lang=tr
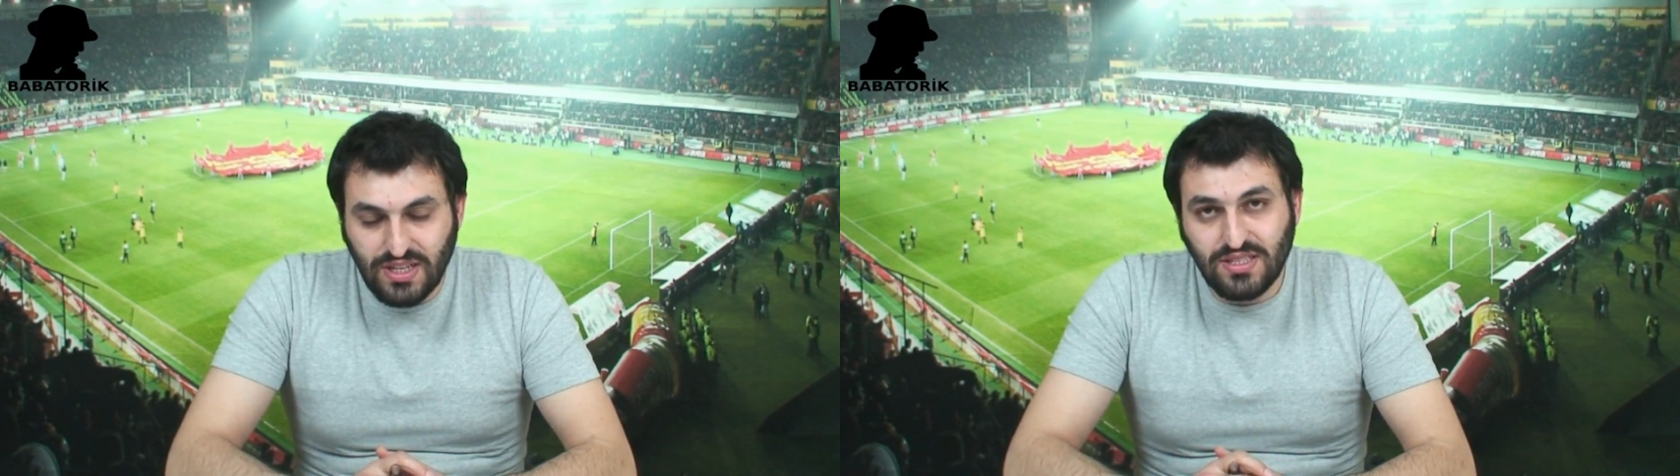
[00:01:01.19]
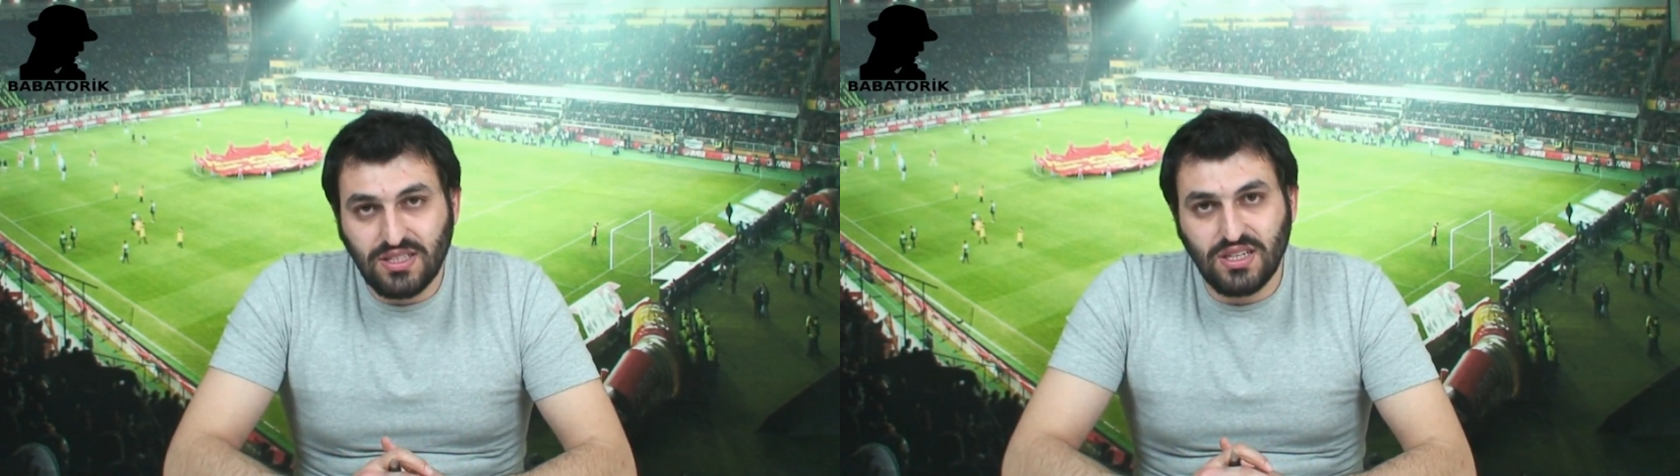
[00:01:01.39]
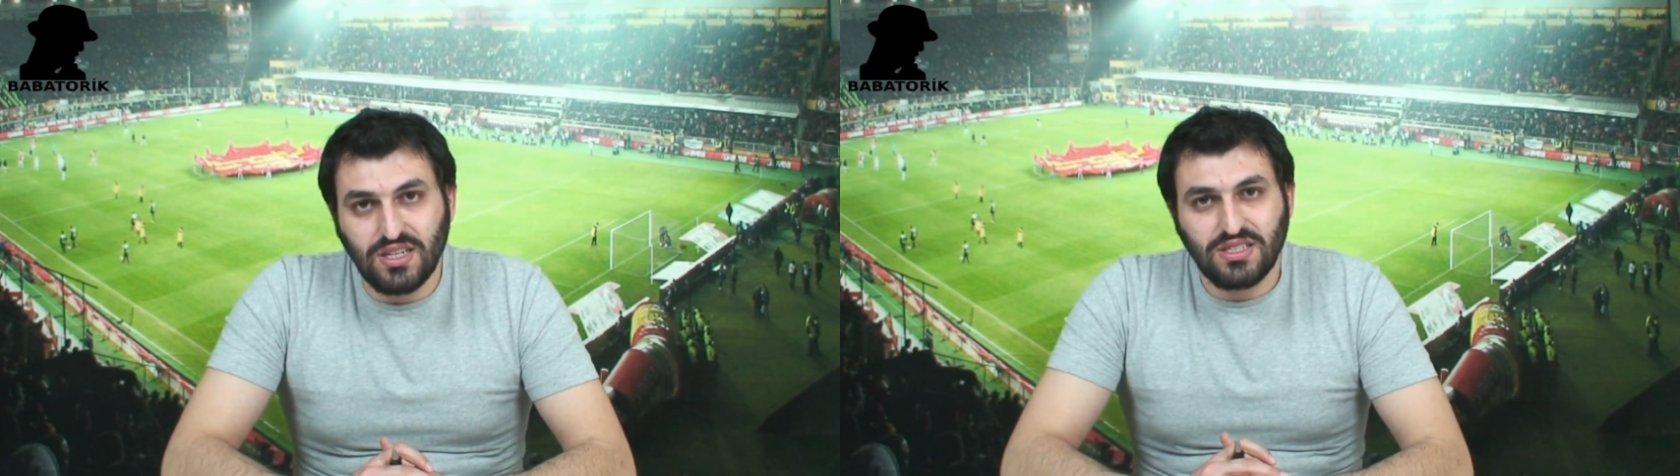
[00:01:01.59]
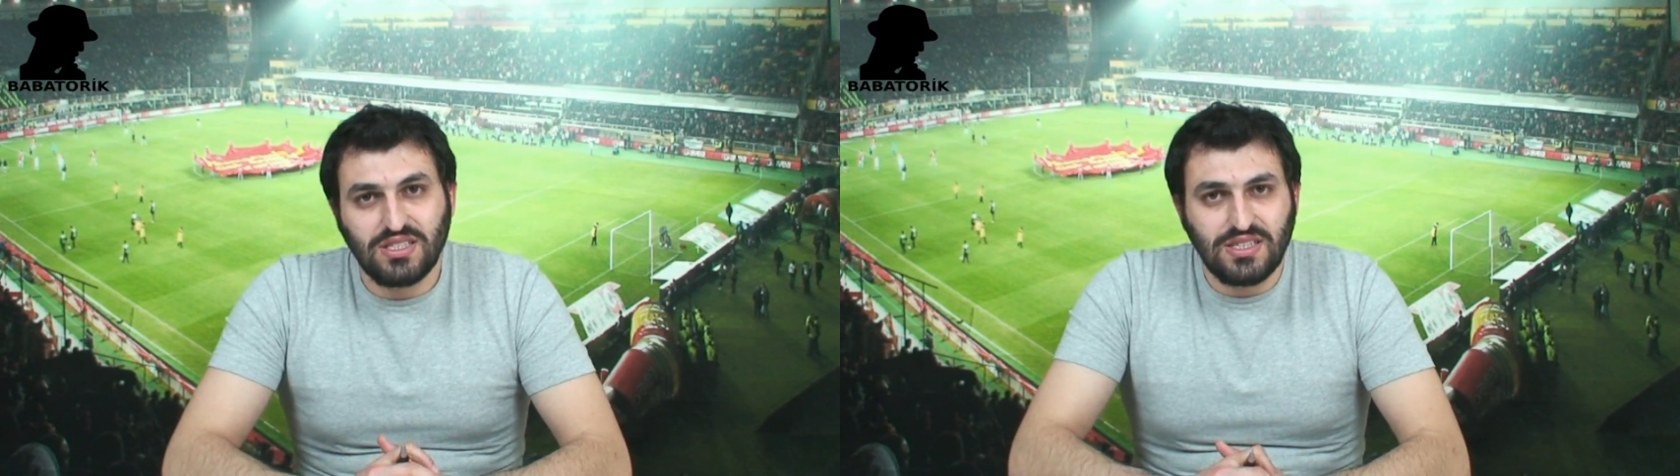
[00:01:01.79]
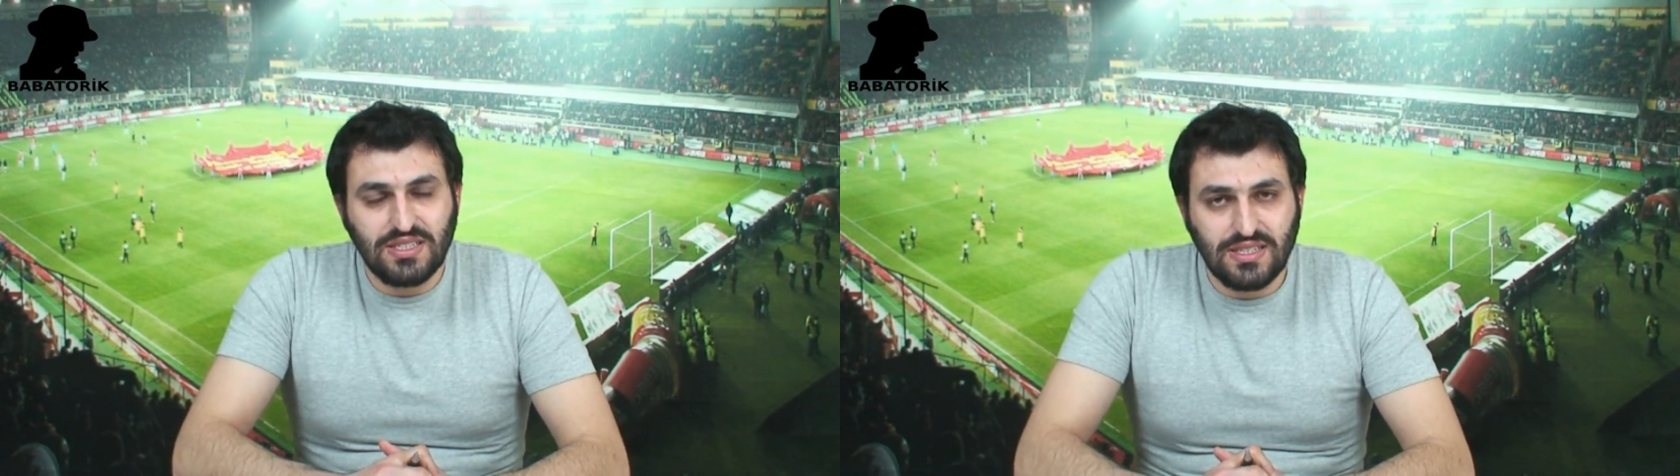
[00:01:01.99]
Eskişehir'in
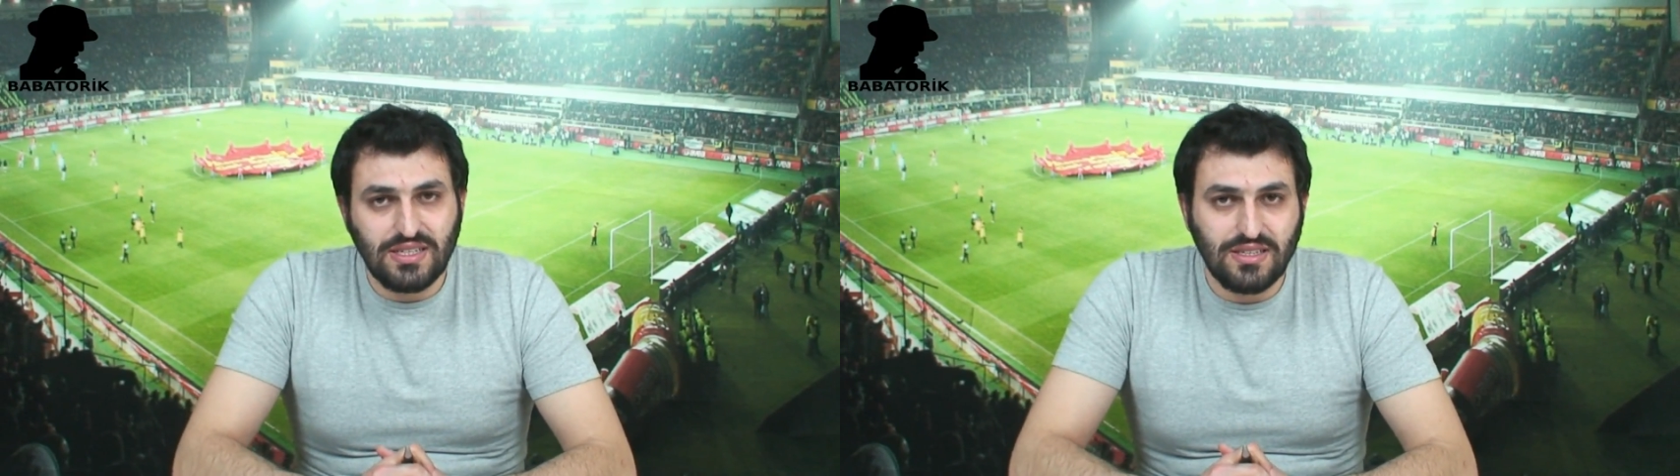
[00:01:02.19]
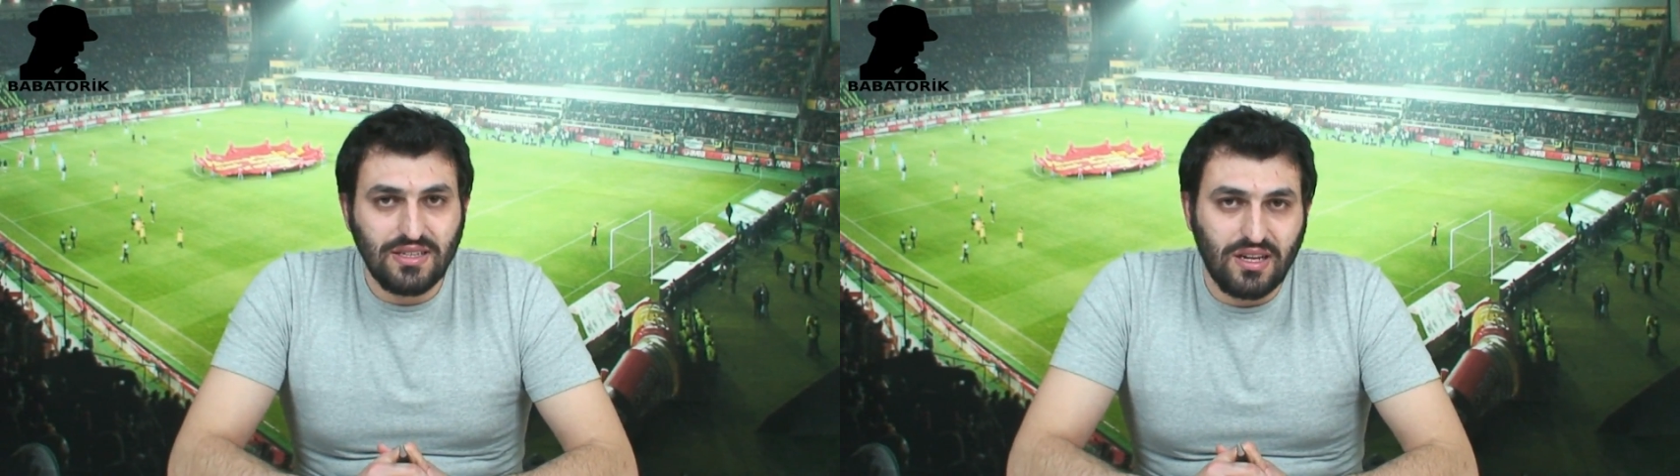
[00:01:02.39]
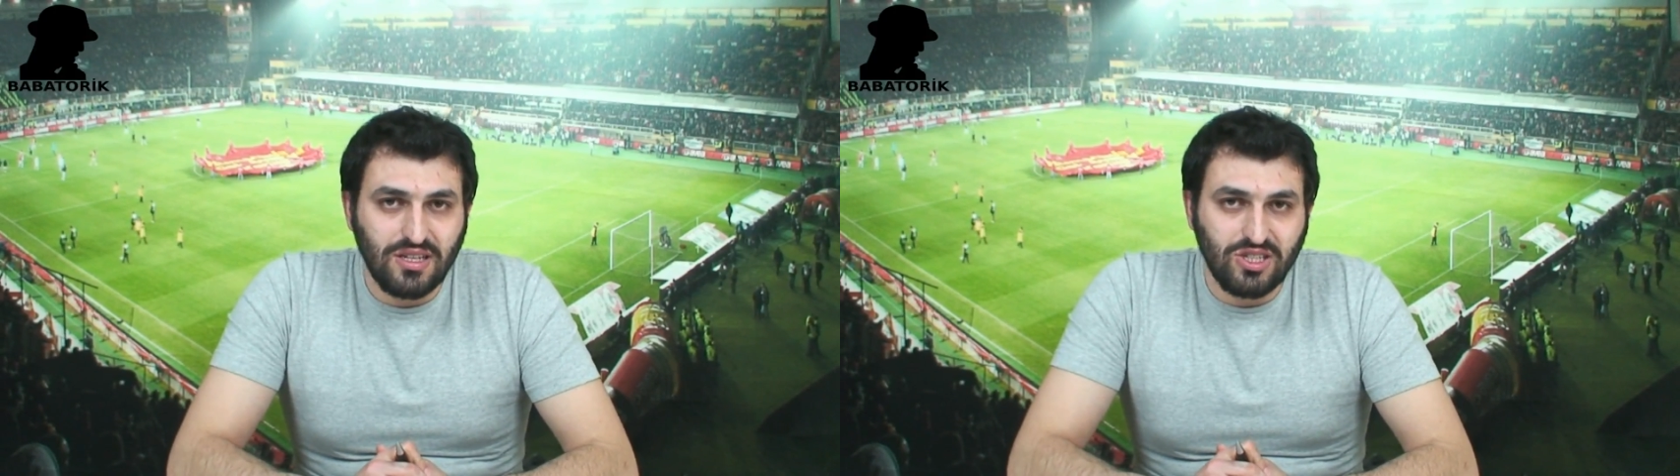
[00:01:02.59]
ciddi sıkıntılar